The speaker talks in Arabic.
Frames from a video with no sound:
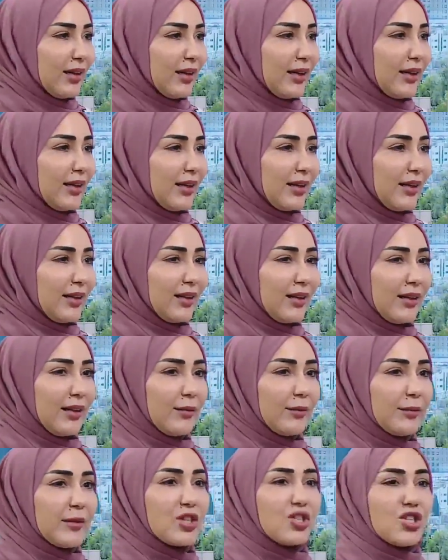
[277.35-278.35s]

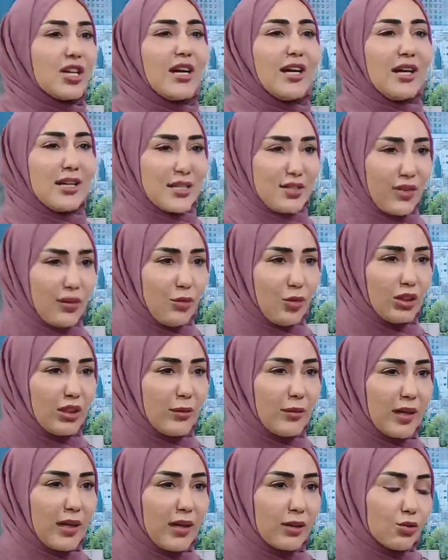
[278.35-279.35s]
المتجهز في
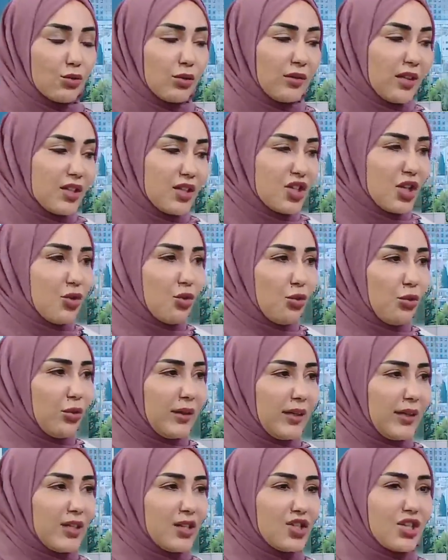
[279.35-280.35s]
المختبرات نعم. واتجهوا
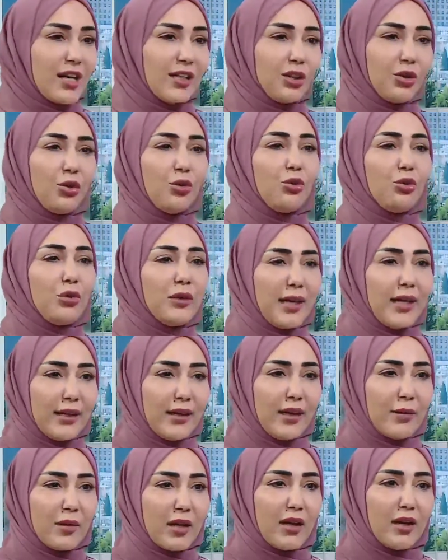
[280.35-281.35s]
لايجاد حلول
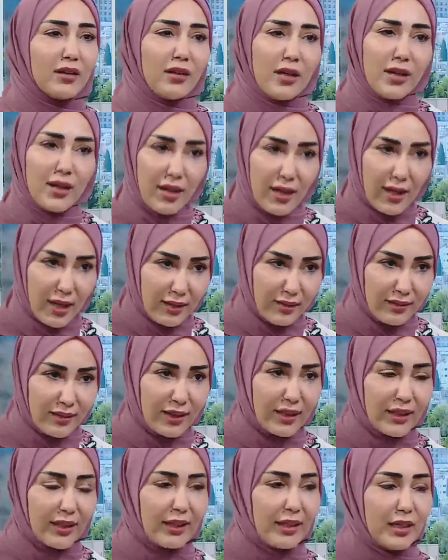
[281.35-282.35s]
للامراض عن
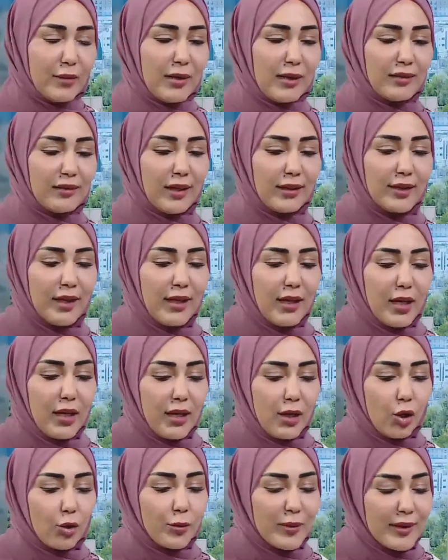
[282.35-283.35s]
طريق النباتات نعم.
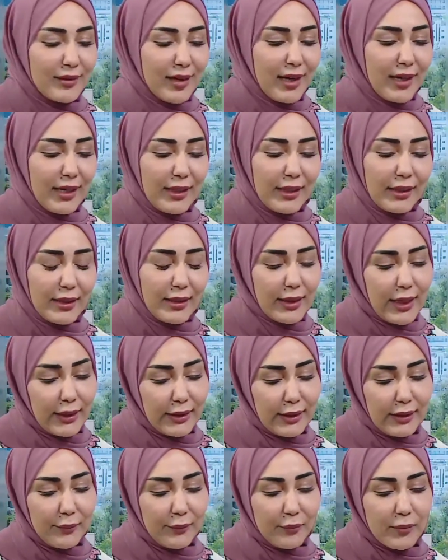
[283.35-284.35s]
وبالتالي
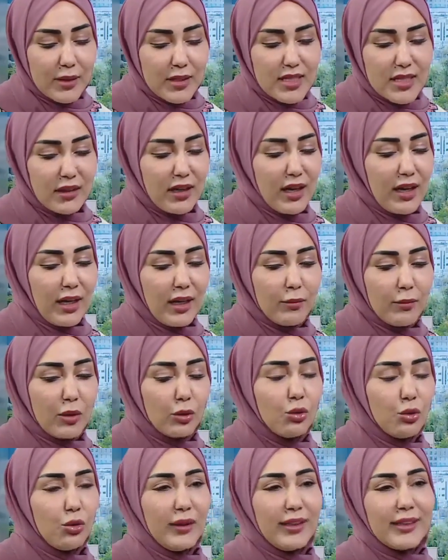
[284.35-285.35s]
يعني صراحه
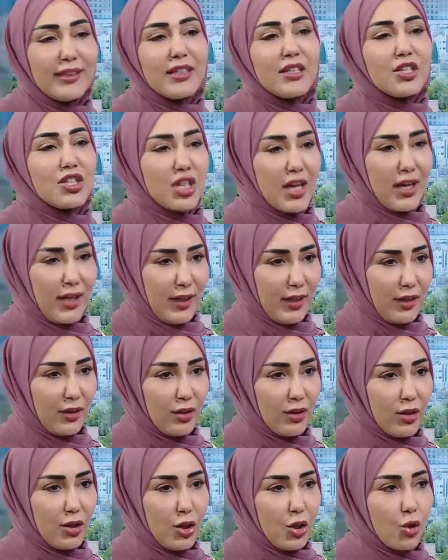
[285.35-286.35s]
الموضوع كثير شائك
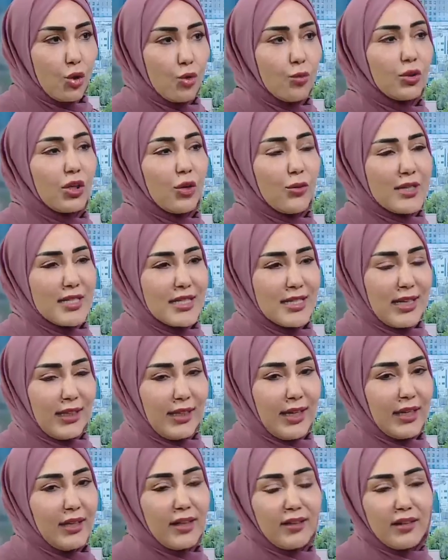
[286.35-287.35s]
مم. ومتوسع
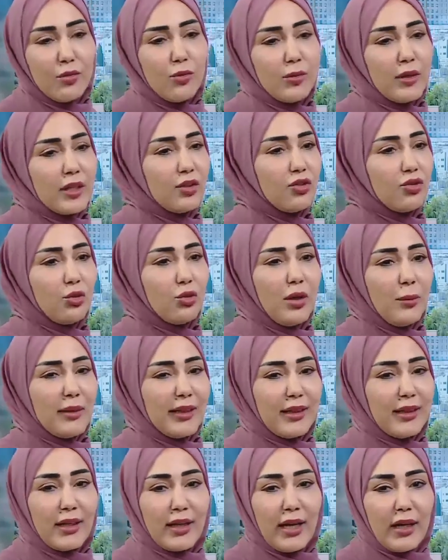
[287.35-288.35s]
لان انت ممكن تروح
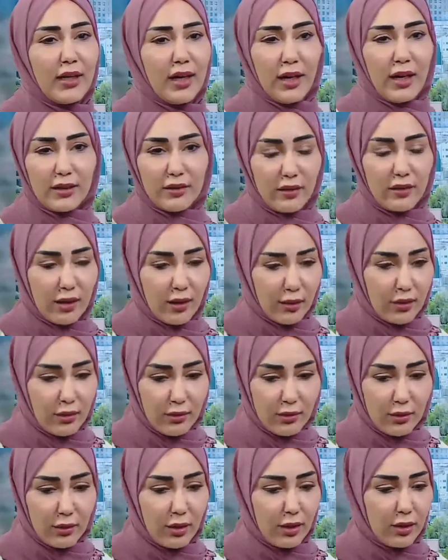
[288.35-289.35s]
مثلا على عطار
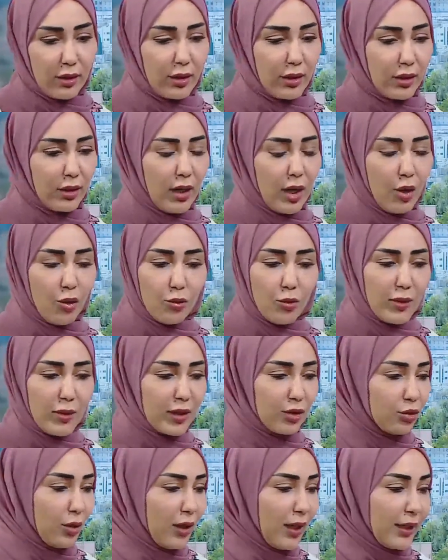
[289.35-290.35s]
مم. آه، او
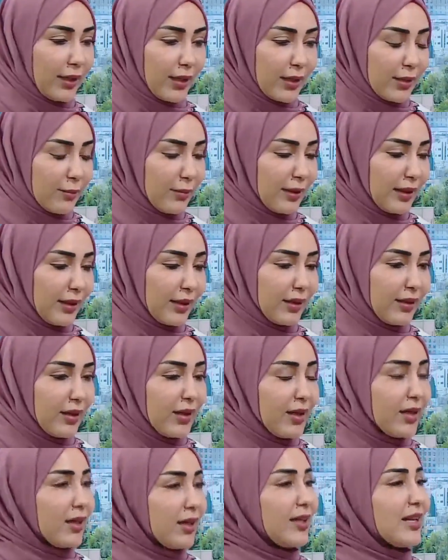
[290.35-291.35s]
ممكن تروح على مثلا
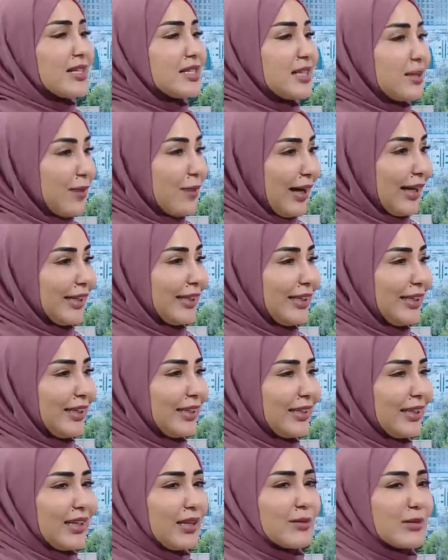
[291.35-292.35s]
الناس
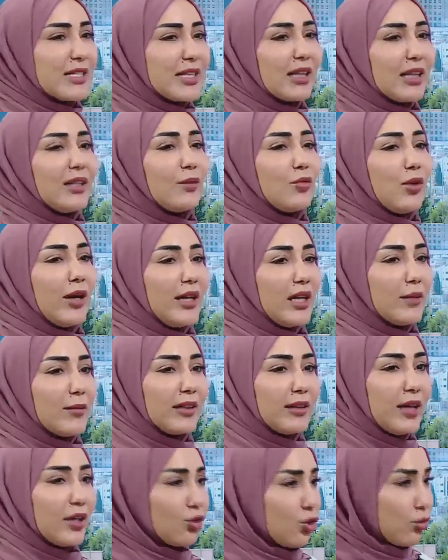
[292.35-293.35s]
المحليين اللي بيستخدموا هاي
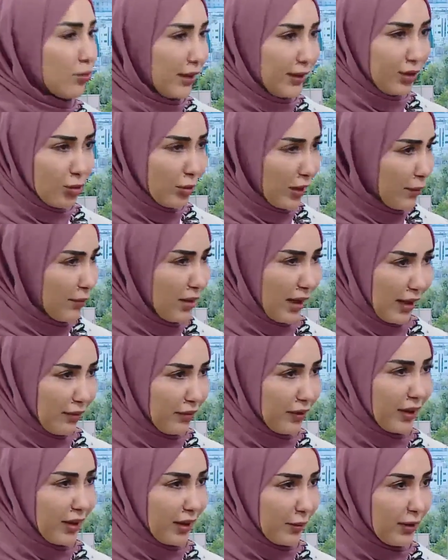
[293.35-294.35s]
النباتات وهم عندهم خبره على
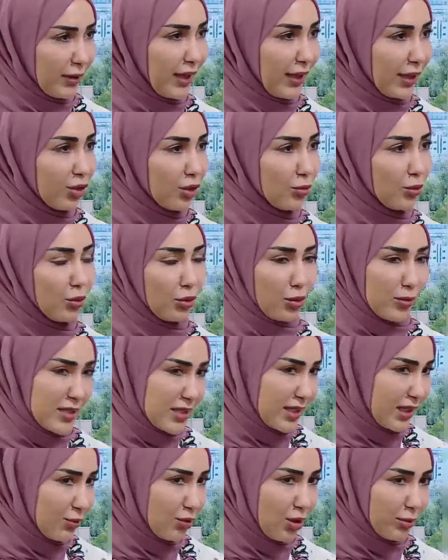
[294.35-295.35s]
فكره بهاي الامور
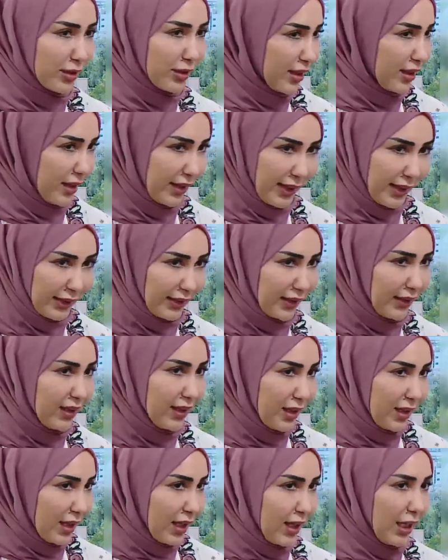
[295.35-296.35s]
وبيستخدموها بطريقه يعني
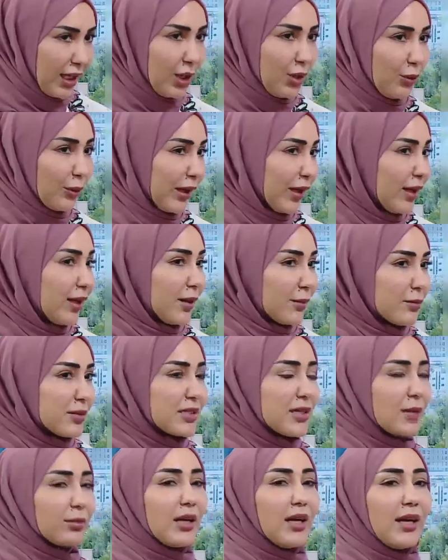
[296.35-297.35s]
صح من تجارب
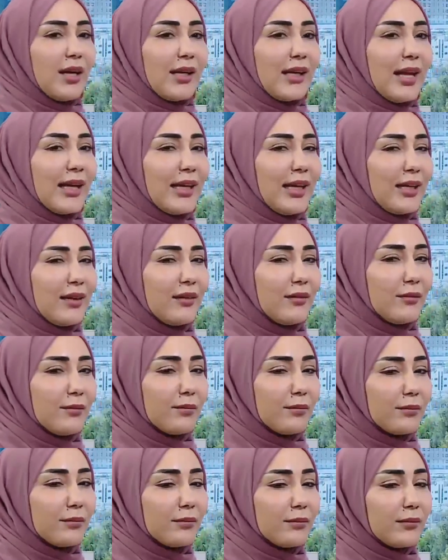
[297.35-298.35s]
بالضبط لكن
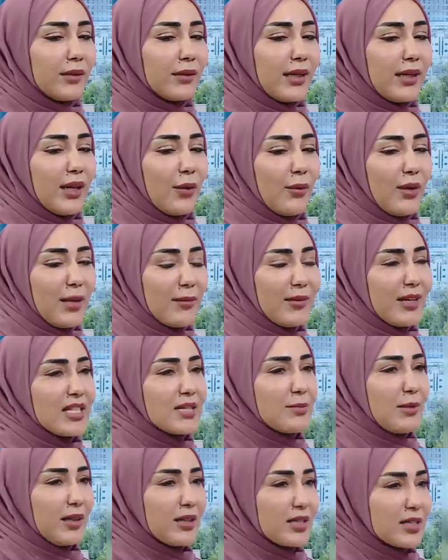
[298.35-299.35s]
لو انا بدي
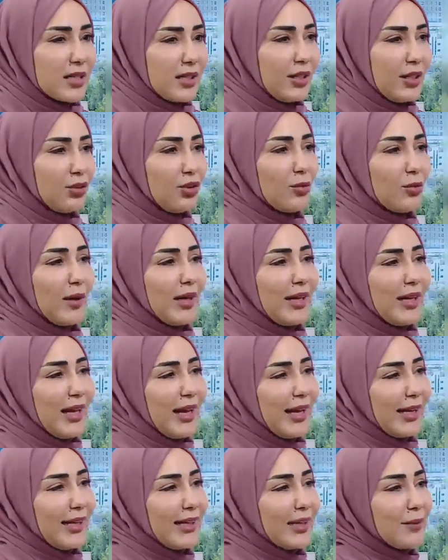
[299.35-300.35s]
اسمع نصيحتهم هل
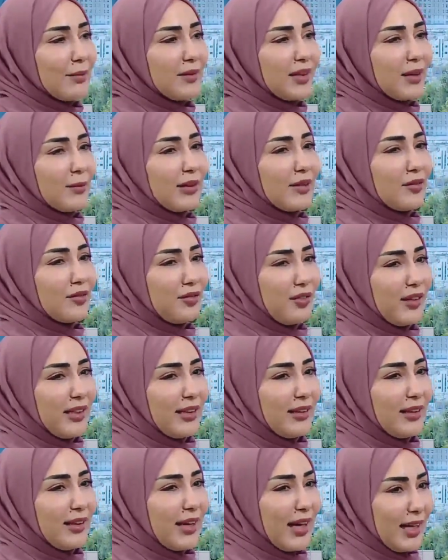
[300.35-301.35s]
هاي النبته
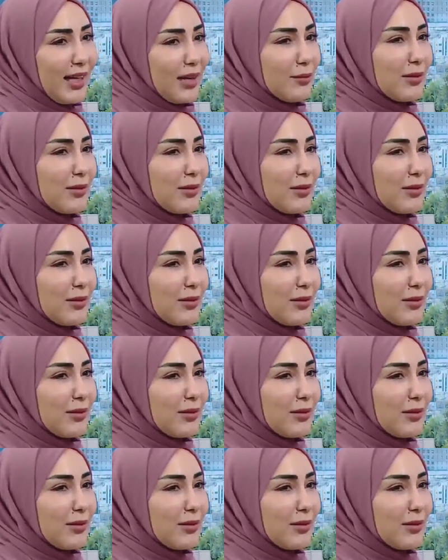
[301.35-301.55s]
بتفيدني انا